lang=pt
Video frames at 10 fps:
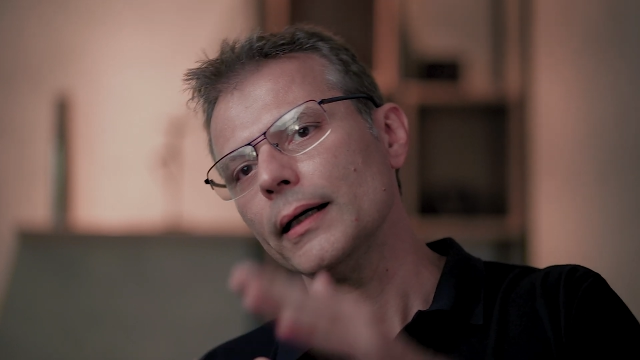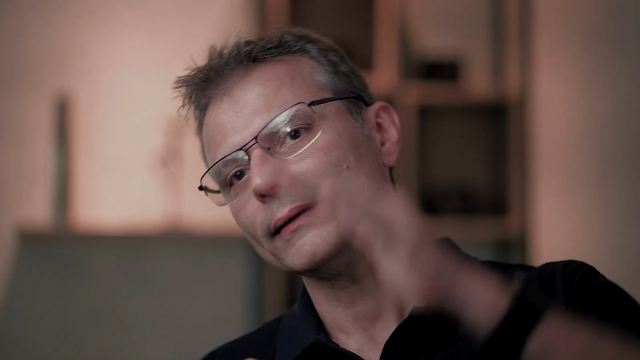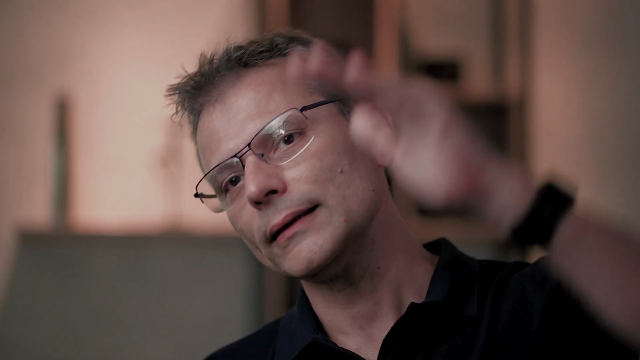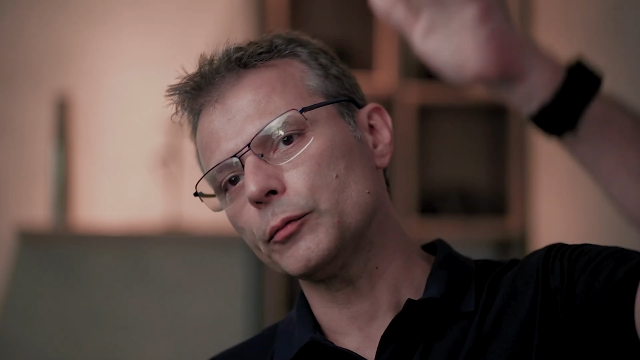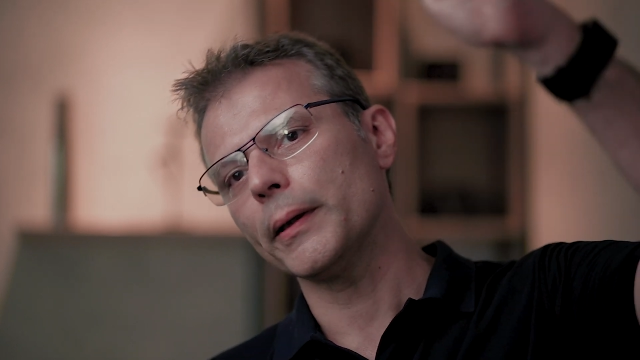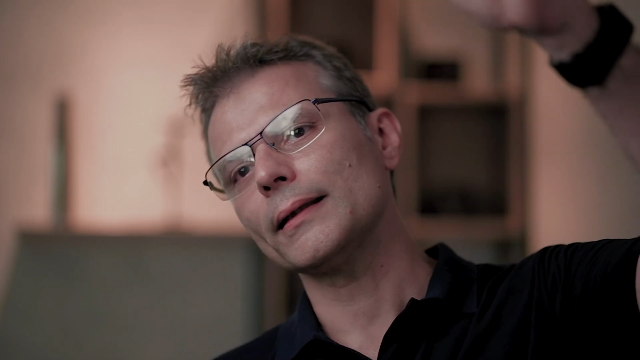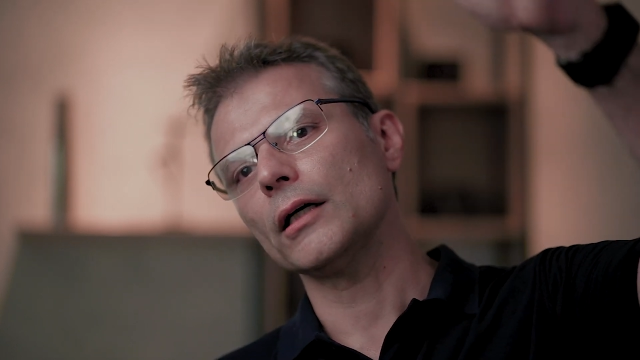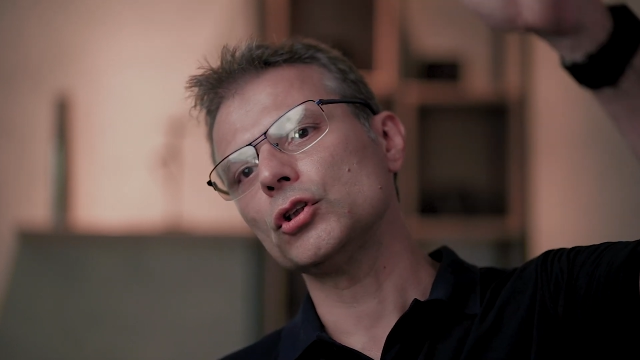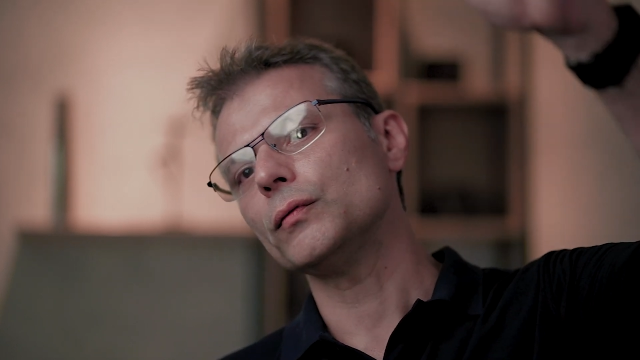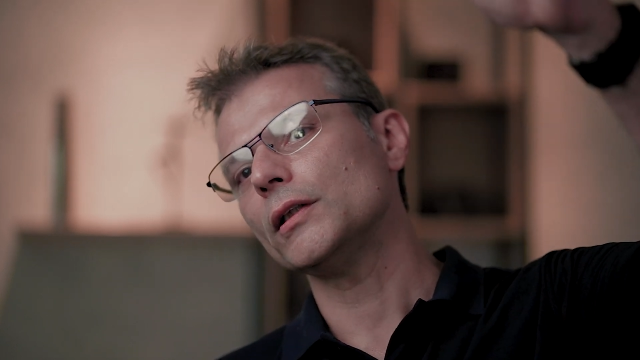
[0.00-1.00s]
Essa
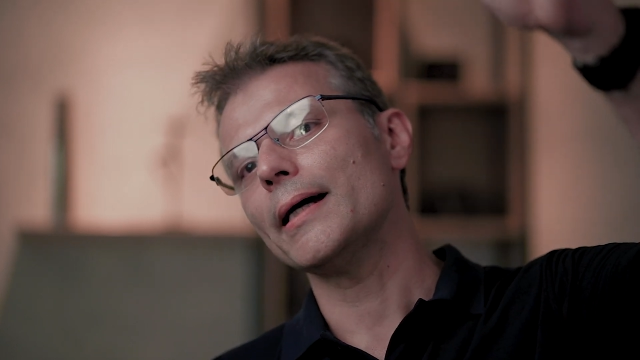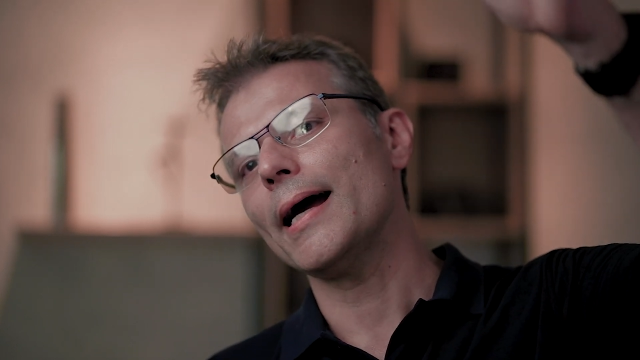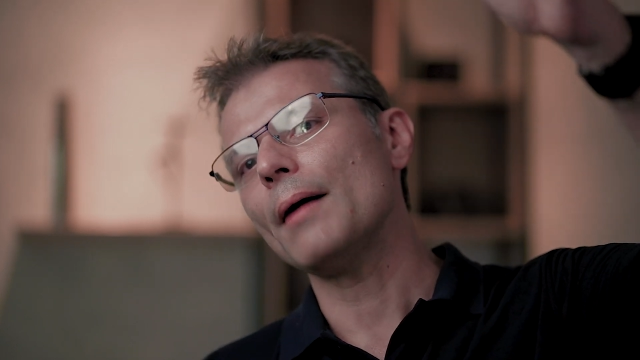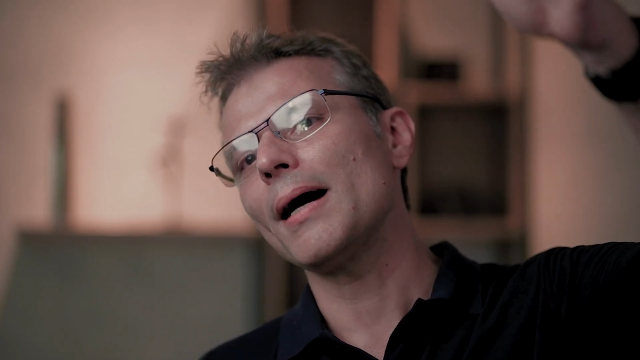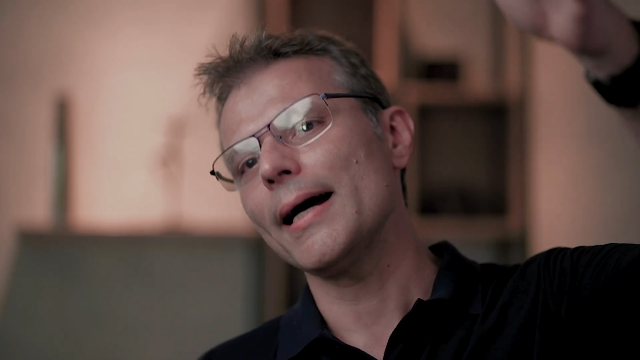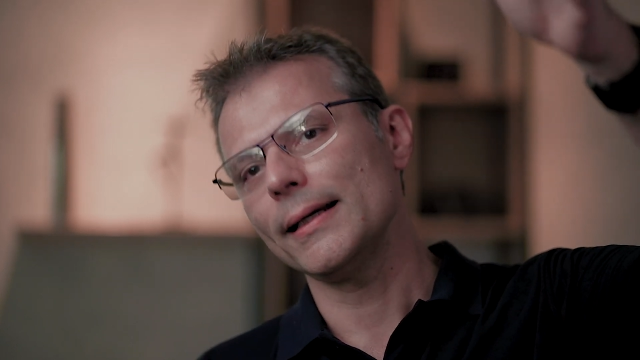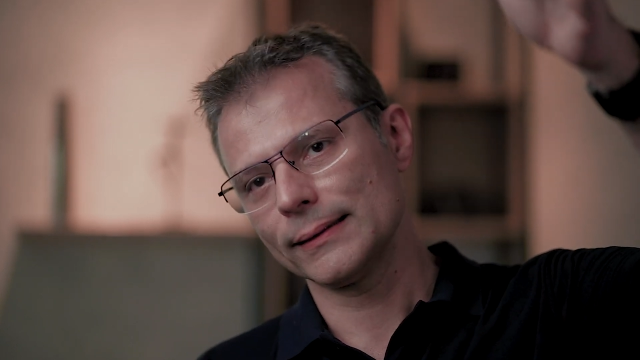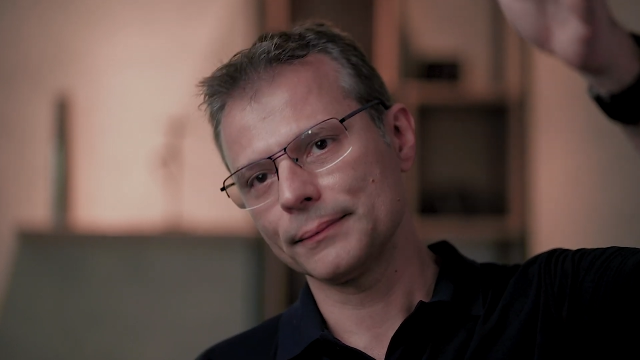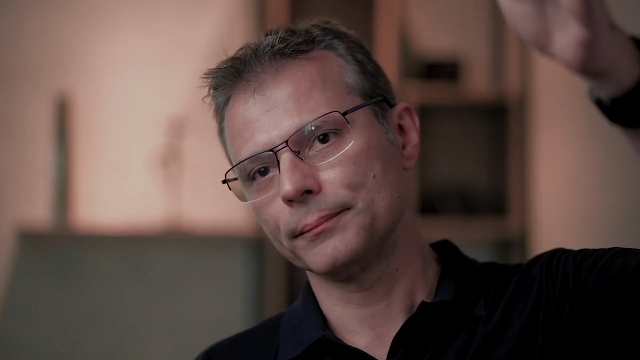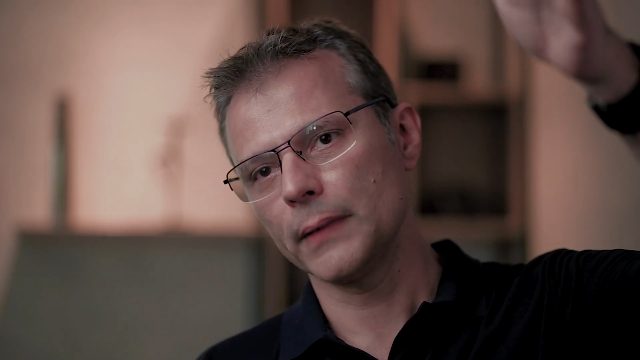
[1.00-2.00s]
expectativa de ganhar
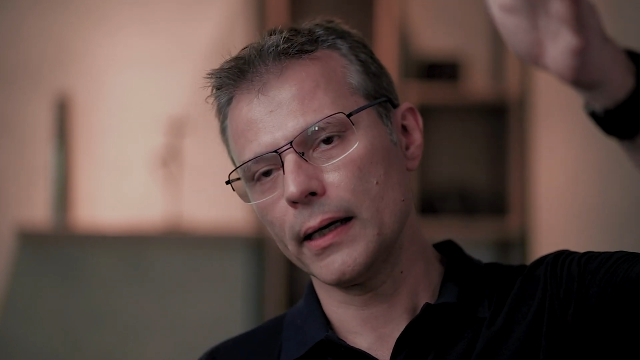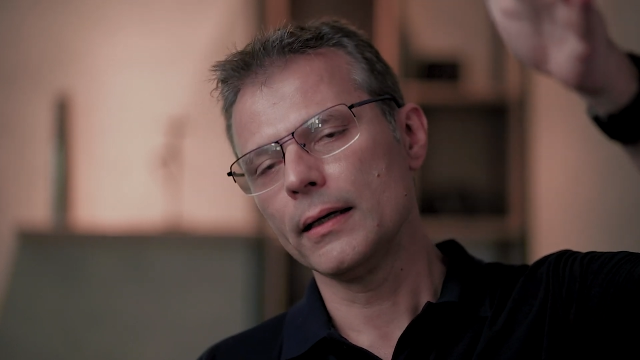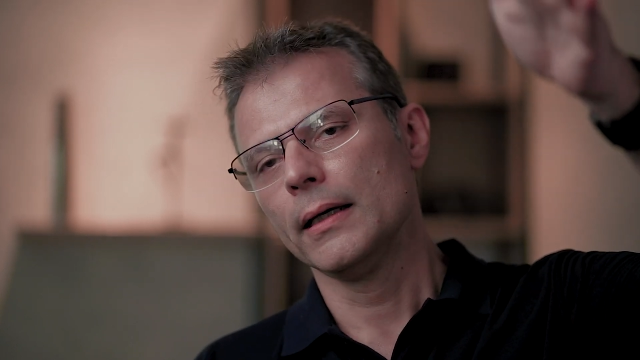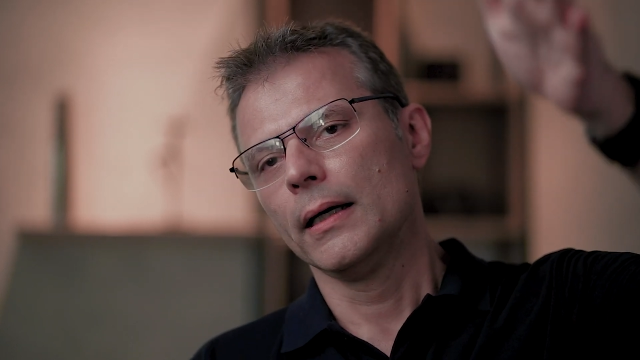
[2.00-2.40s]
mais, né?